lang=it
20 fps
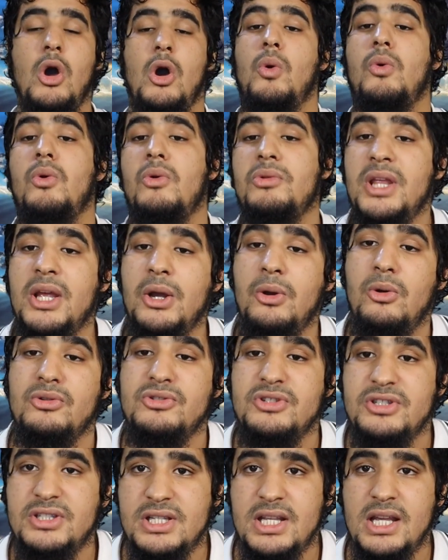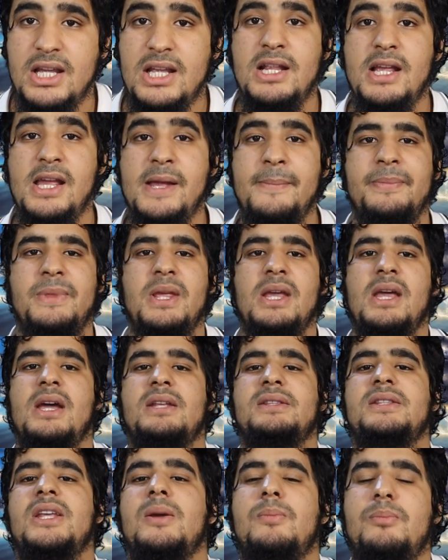Uno dei consigli
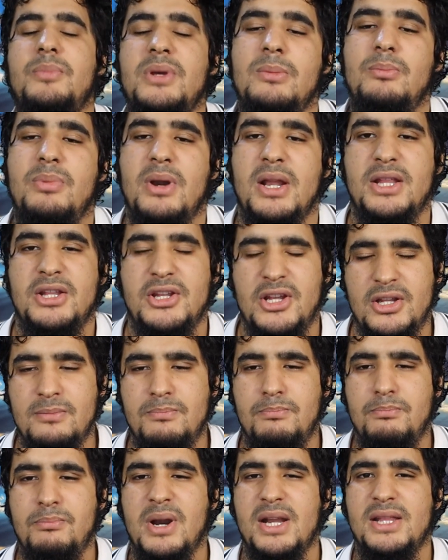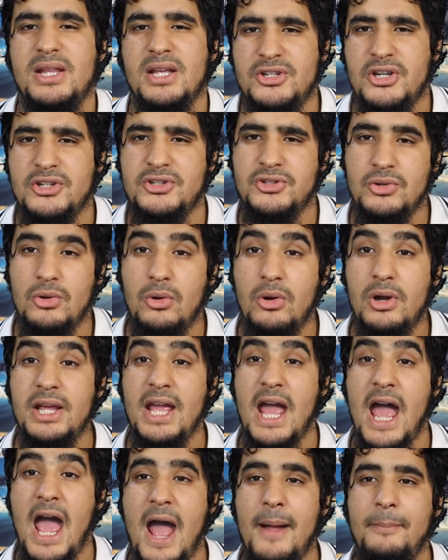dei pie
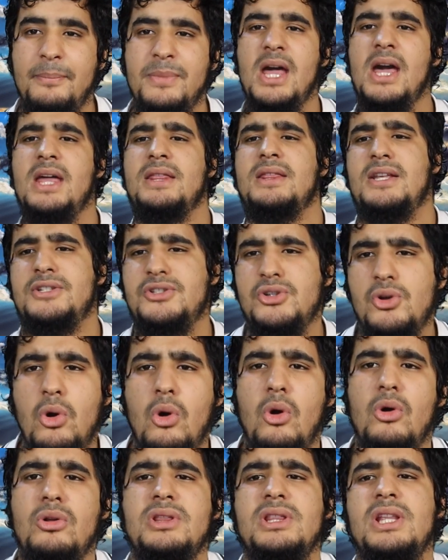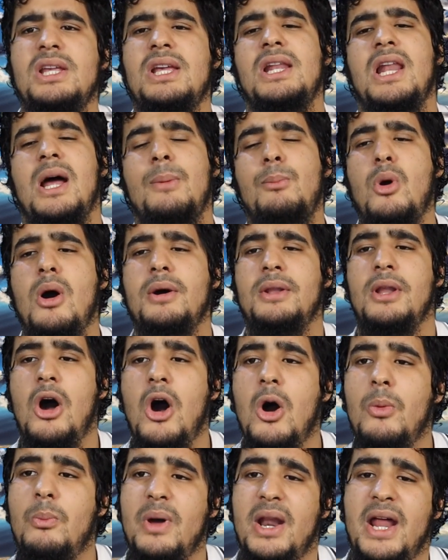predecessori è nascondi la
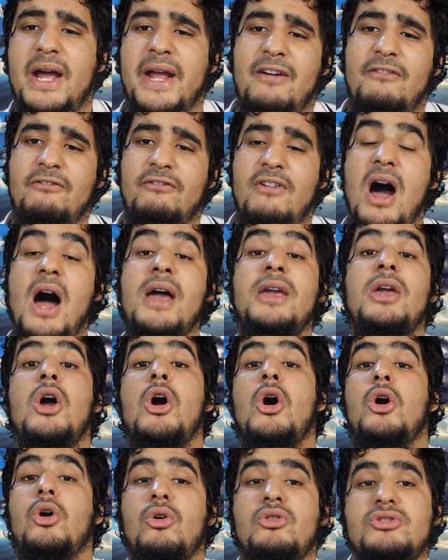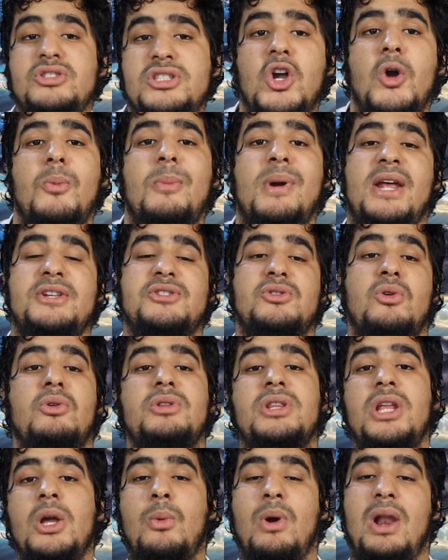buona opera che fai così come
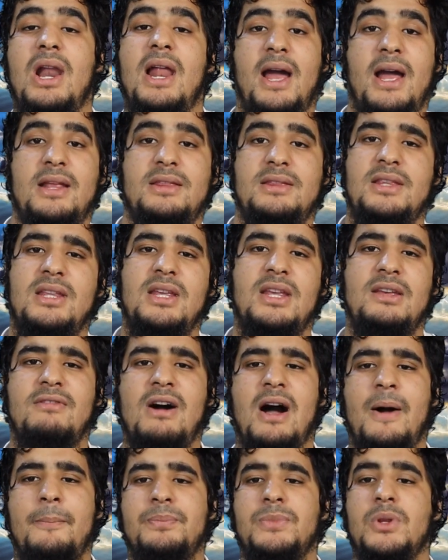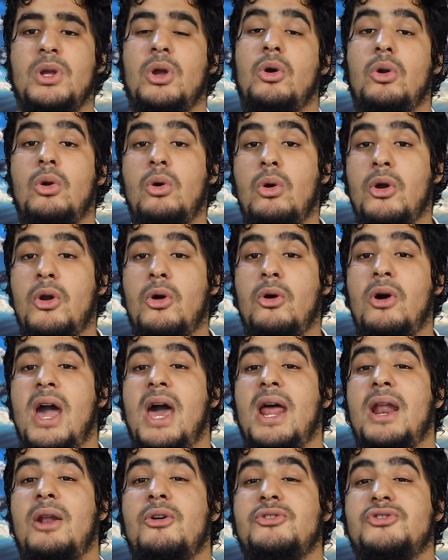nascondi quella cattiva. Loro
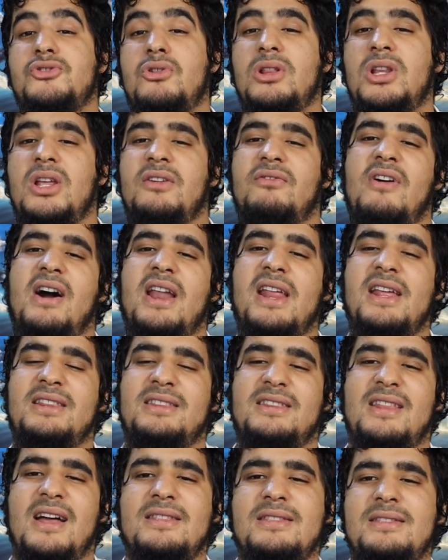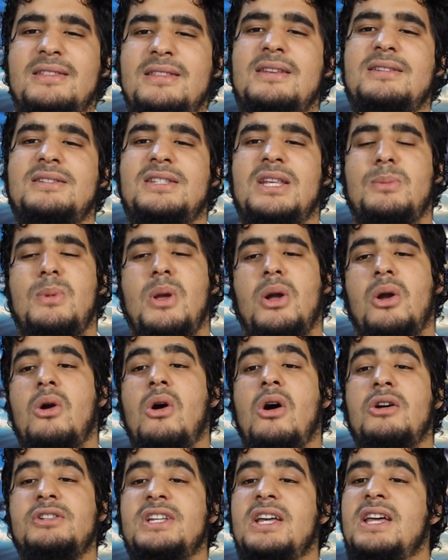erano soliti fare tantissime
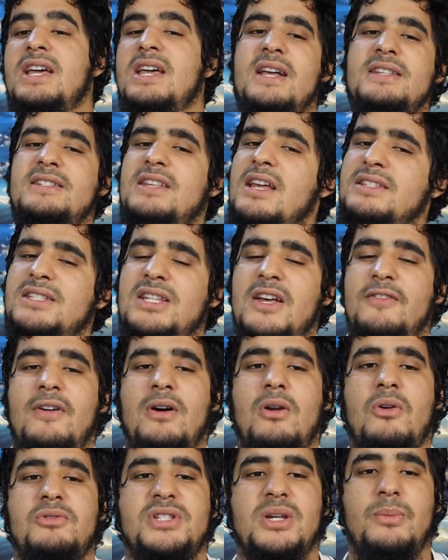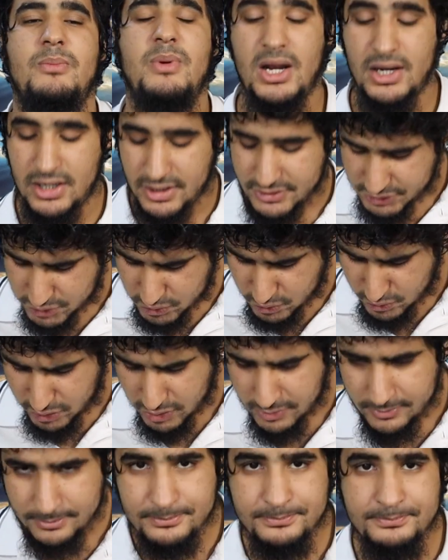cose senza farlo sapere a
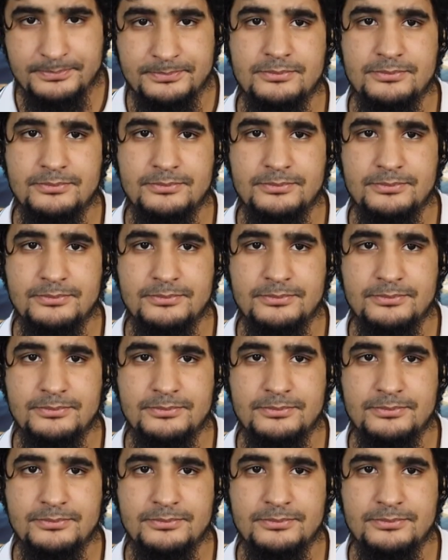nessuno.